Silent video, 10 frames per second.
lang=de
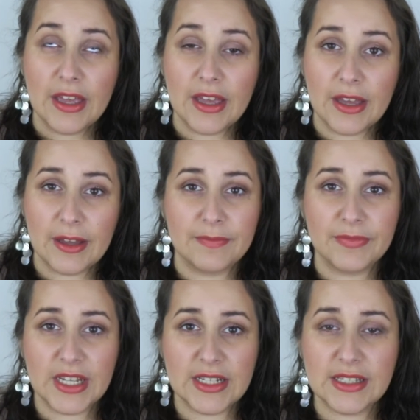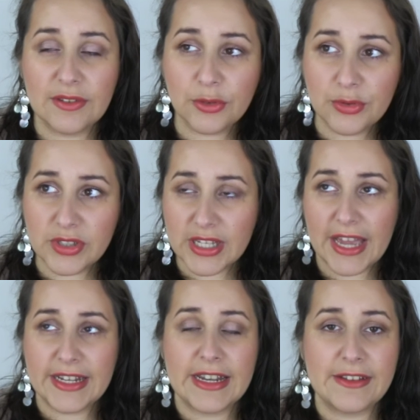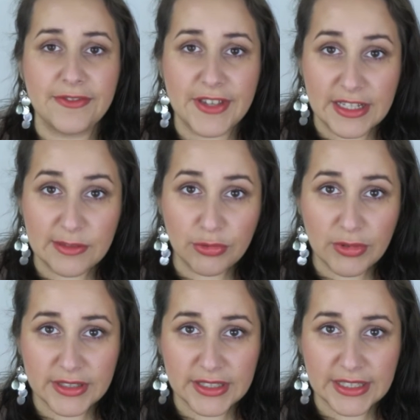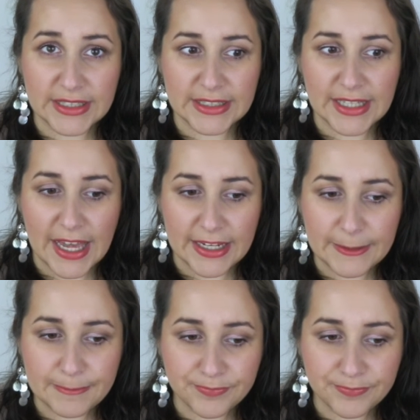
ähm, in dieser frühen Zeit eine Fehlgeburt kriegen kann.